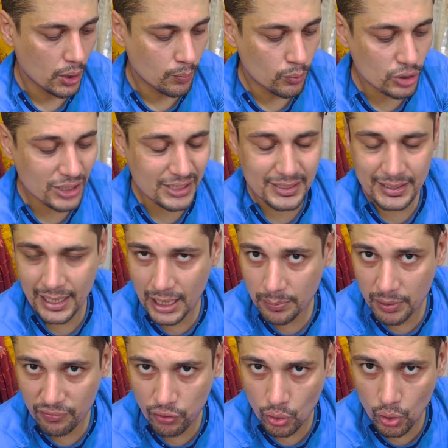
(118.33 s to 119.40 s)
मुझे स्नैक में
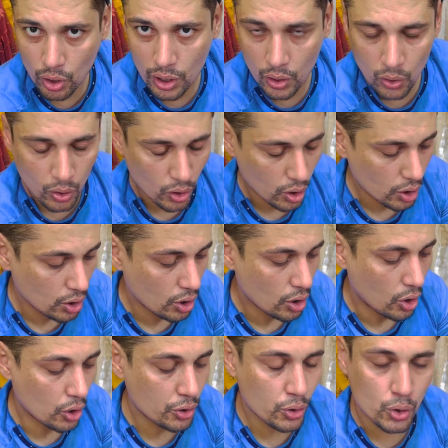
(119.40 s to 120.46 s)
फॉलो करो
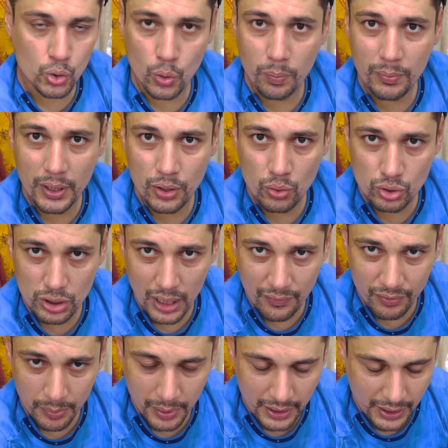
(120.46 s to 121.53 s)
यूट्यूब में यूनुसान
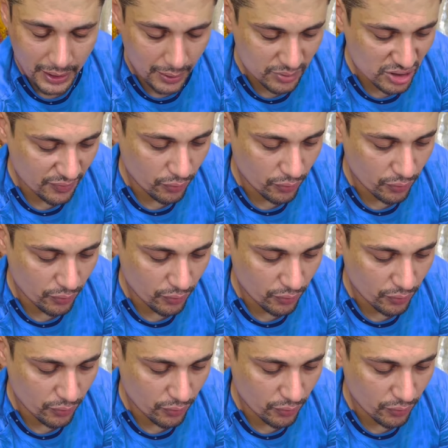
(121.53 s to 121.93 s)
फैब्रिक के नाम से